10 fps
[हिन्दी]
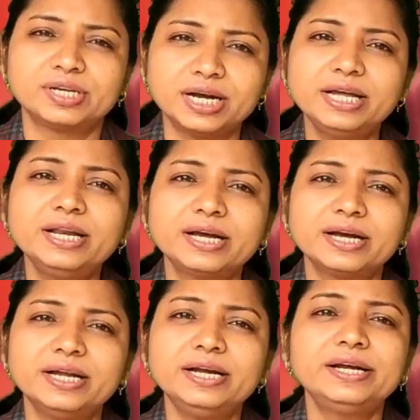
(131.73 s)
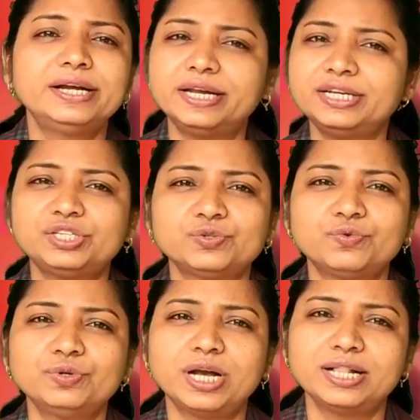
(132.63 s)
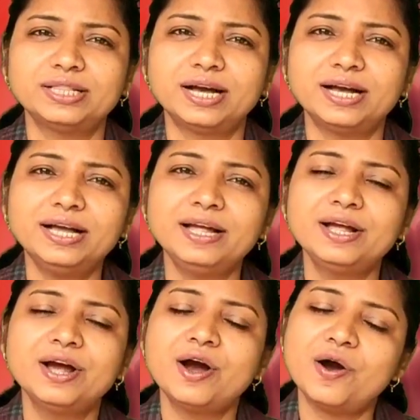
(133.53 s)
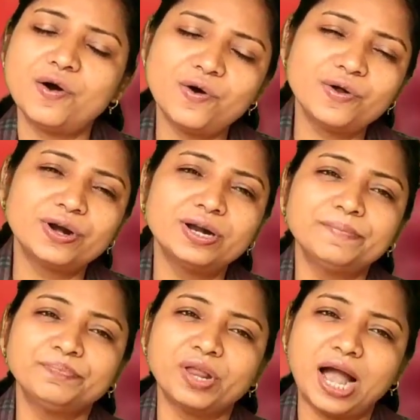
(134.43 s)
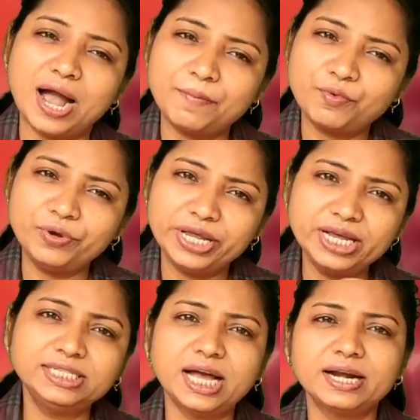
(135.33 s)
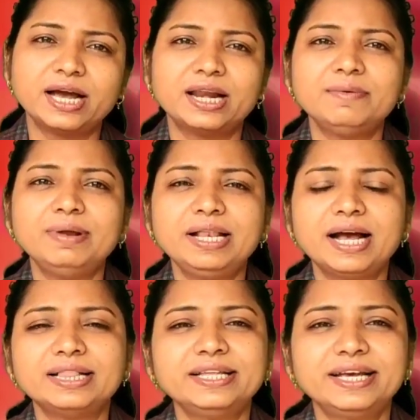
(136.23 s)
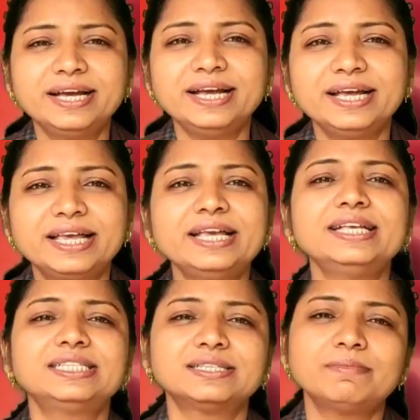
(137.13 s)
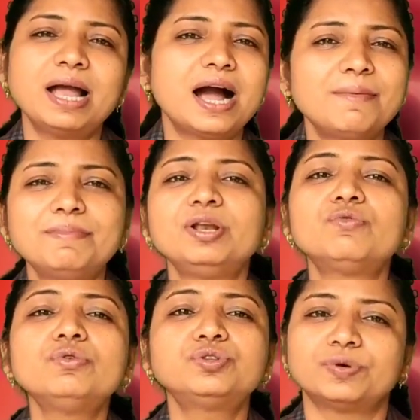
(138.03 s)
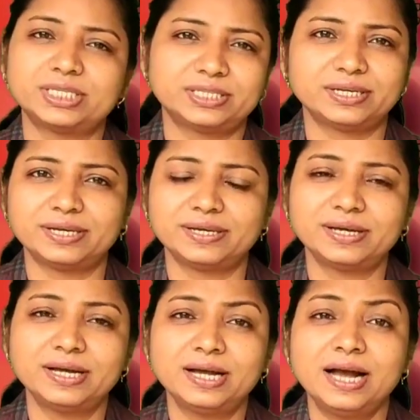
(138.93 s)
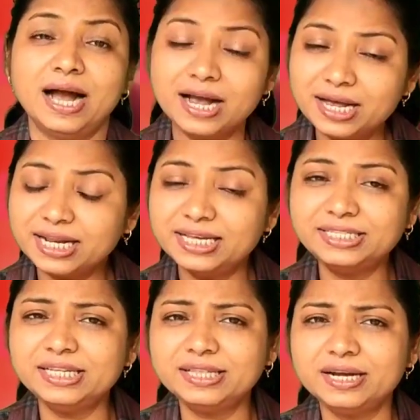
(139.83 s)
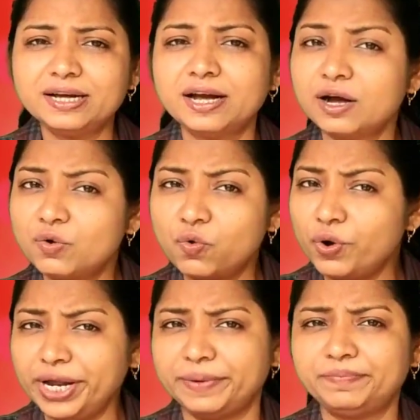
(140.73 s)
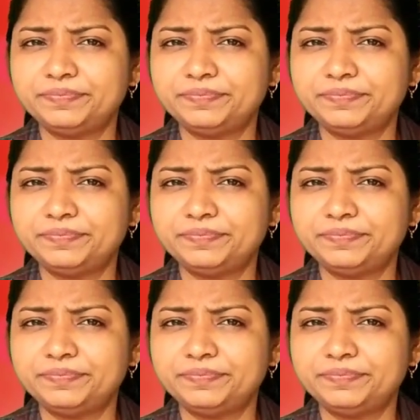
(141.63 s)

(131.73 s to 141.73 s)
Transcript: कहीं न कहीं टेस्ट हो जाता है और आपको ये जानकारी मिल जाती है कि इस समय आप बिल्कुल स्वस्थ हैं अगर किसी तरह का कोई